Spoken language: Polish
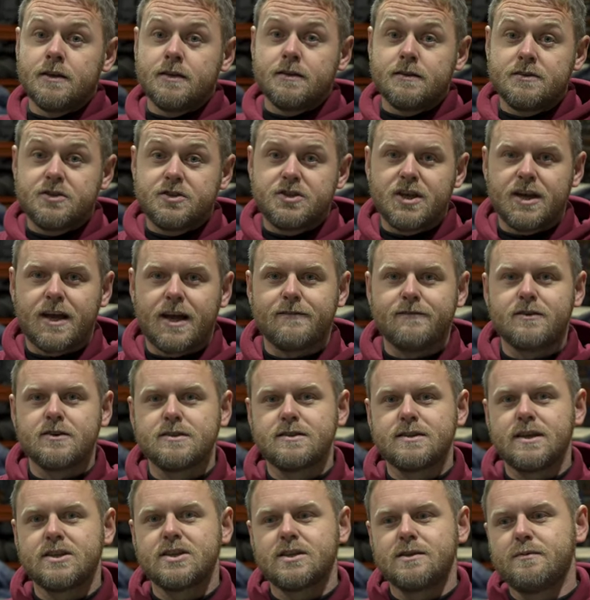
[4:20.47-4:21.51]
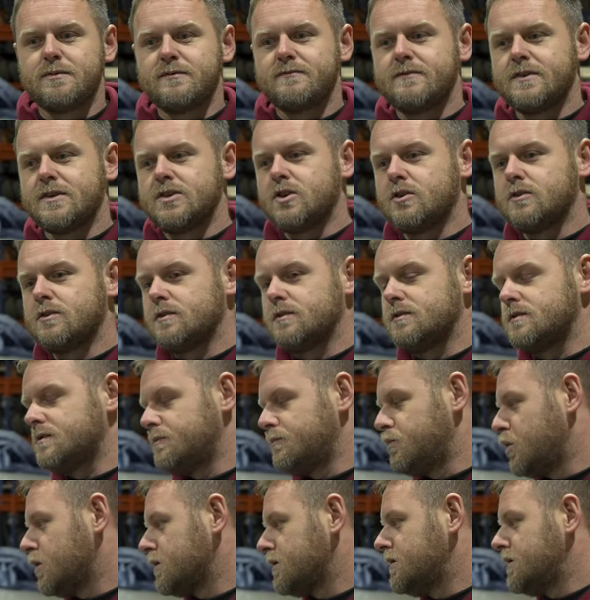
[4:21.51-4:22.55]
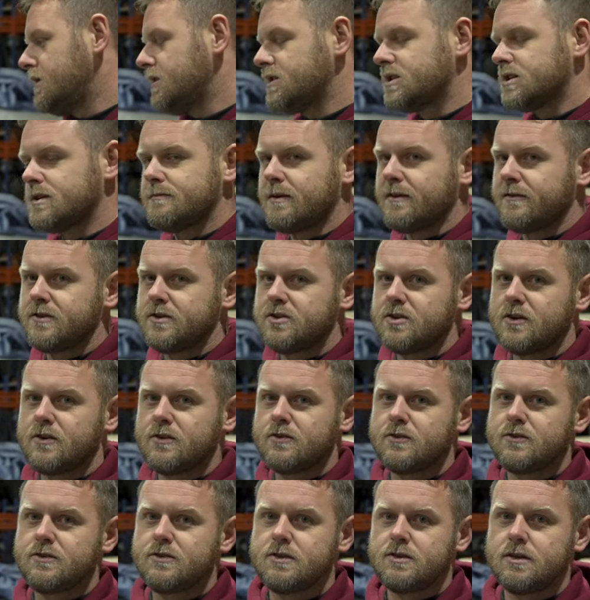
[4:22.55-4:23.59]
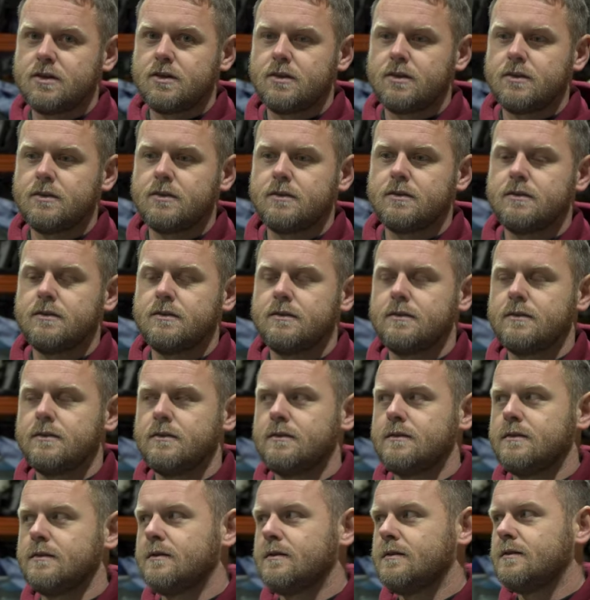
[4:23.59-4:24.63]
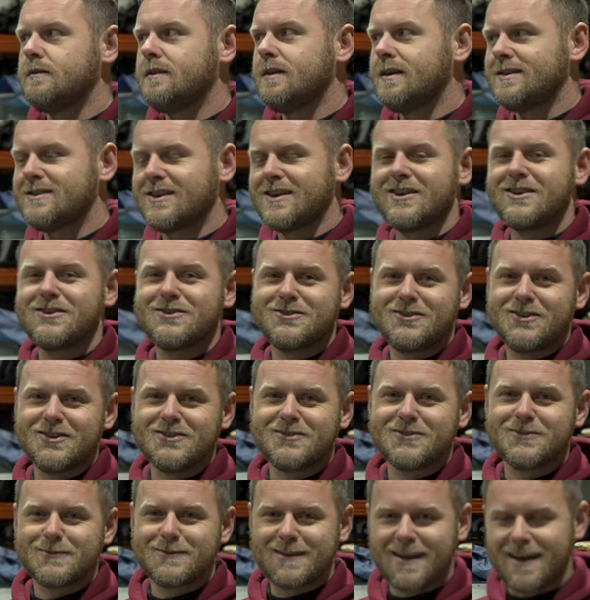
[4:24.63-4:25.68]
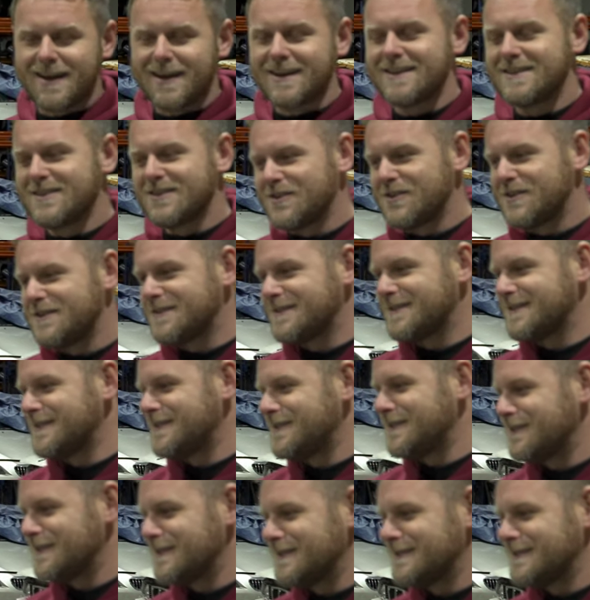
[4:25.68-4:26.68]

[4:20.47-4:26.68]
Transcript: Ciekawostek, żeby wyciągnąć błotnik trzeba wyciągnąć e, Deskę rozdzielczą. Deskę rozdzielczą, tak. To jest najłatwiej, to